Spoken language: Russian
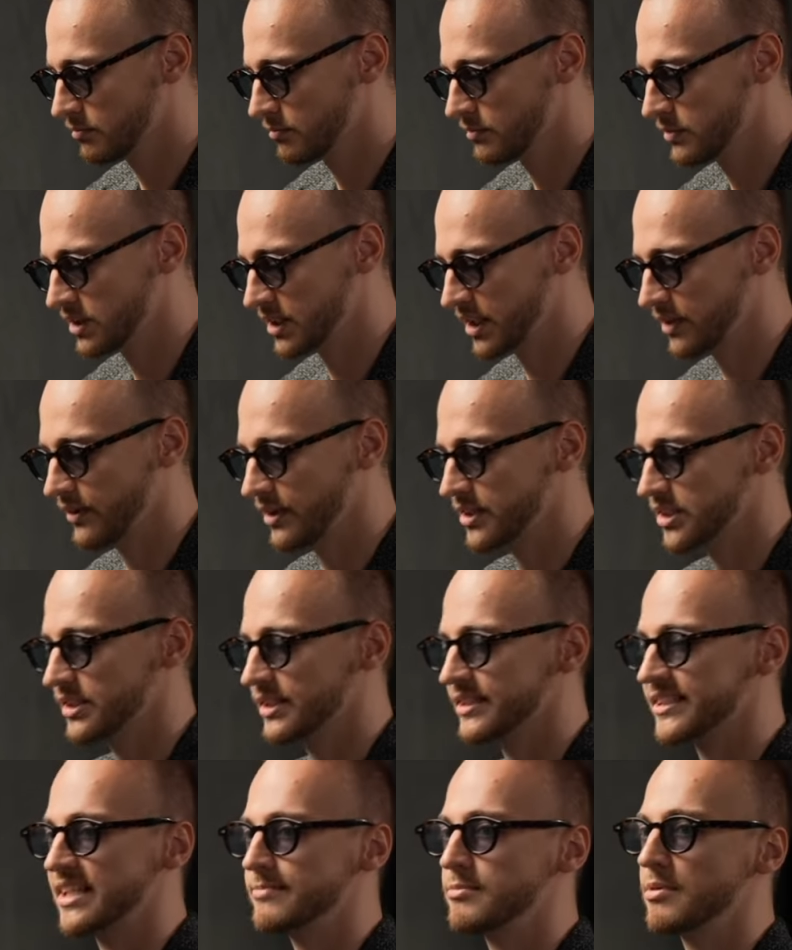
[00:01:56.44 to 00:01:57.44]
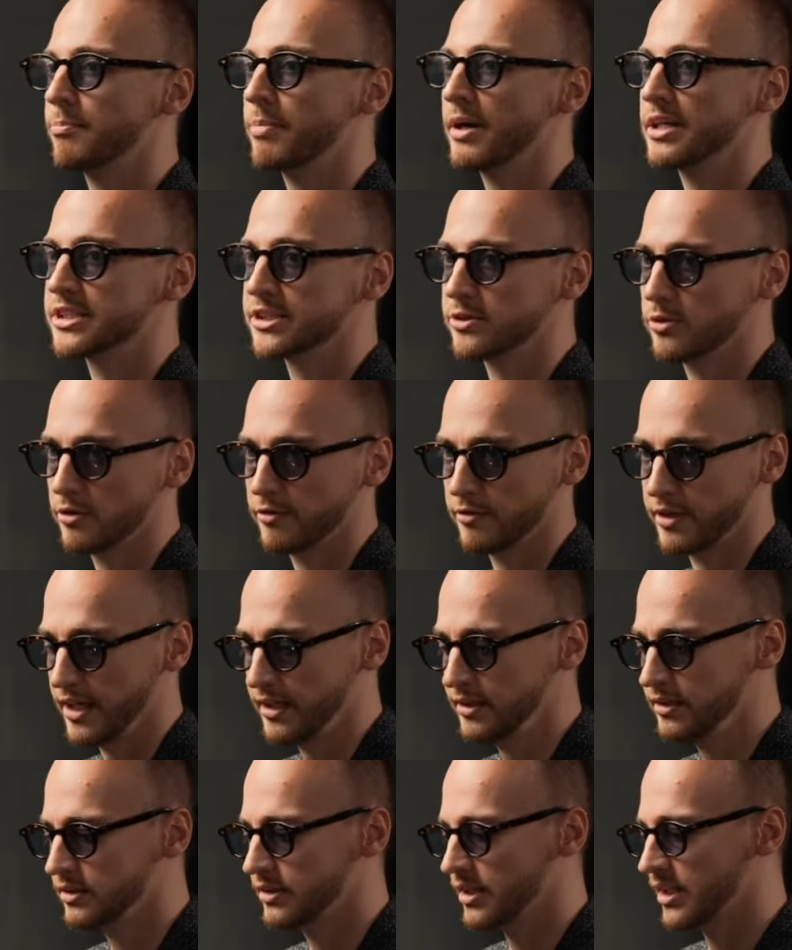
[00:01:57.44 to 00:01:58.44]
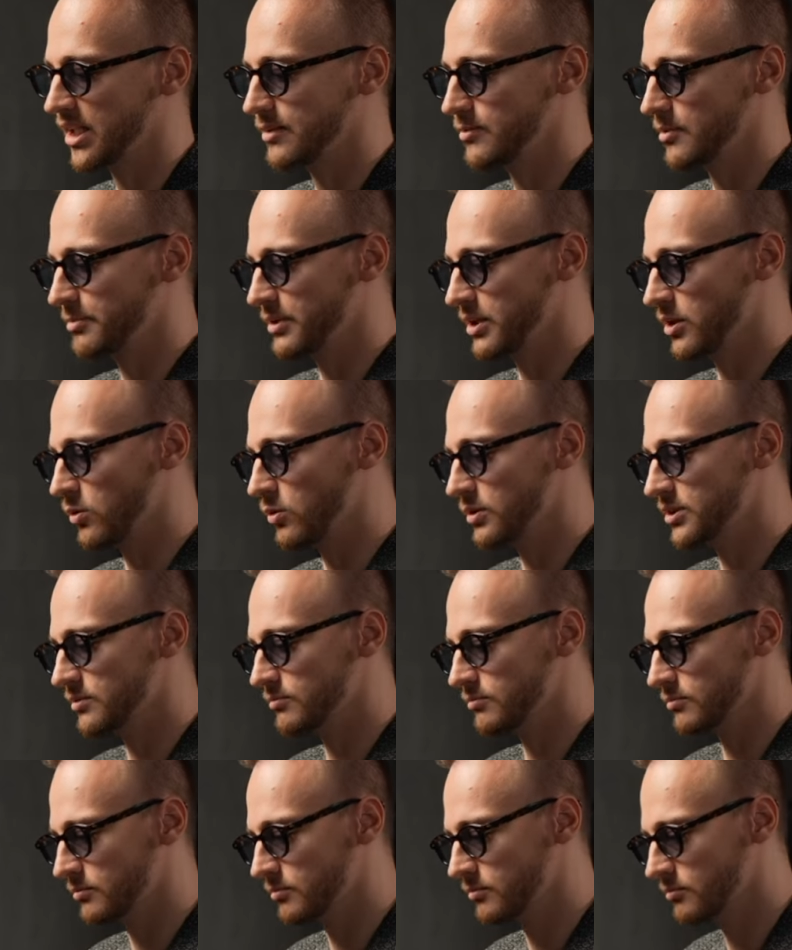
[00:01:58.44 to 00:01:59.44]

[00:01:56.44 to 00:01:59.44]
Соответственно, самый простой вариант, когда мы переходим,